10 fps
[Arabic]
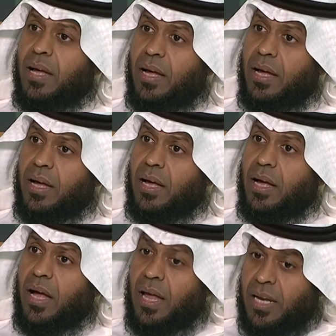
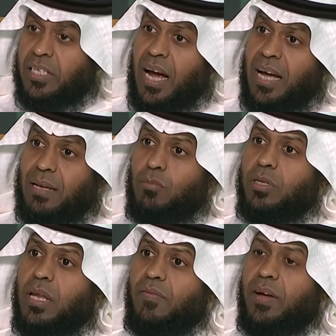آه، النجاحات
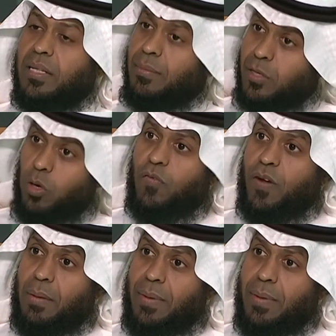المختلفه عندما يتوفر